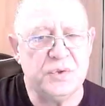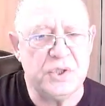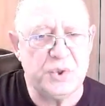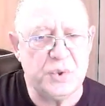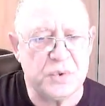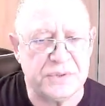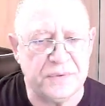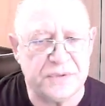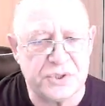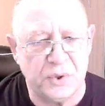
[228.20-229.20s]
нужно
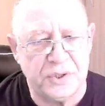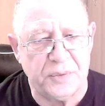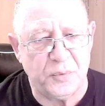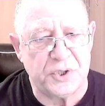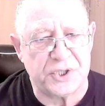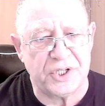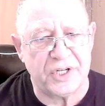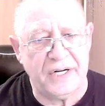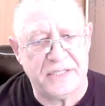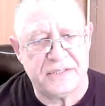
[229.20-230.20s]
чувствовать, что ты будешь
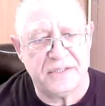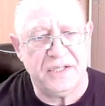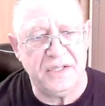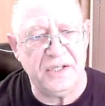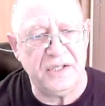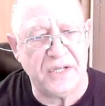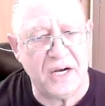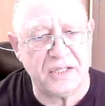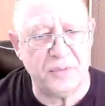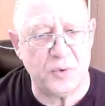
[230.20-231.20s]
играть и
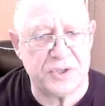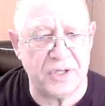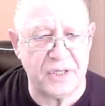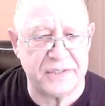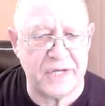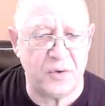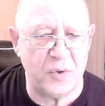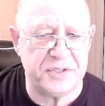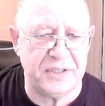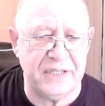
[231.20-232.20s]
как ты будешь играть,
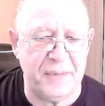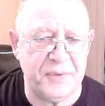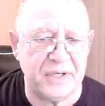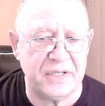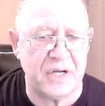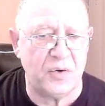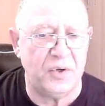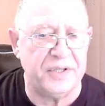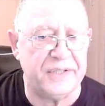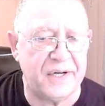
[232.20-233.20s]
какой динамикой,
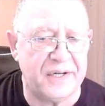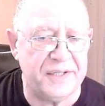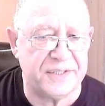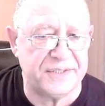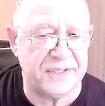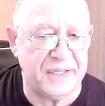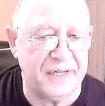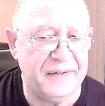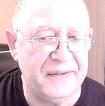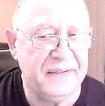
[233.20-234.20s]
какой атакой
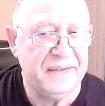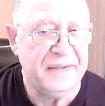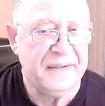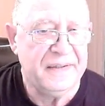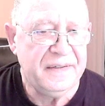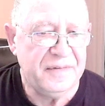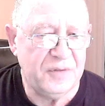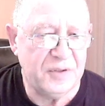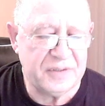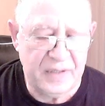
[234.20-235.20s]
языка.
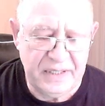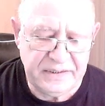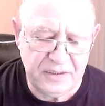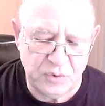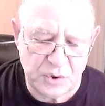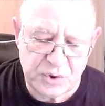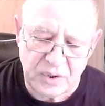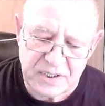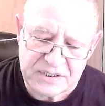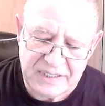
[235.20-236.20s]
Вот это то, что
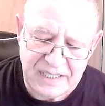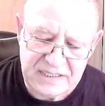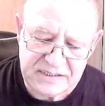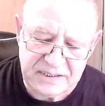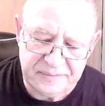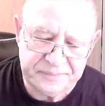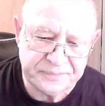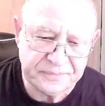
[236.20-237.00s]
касается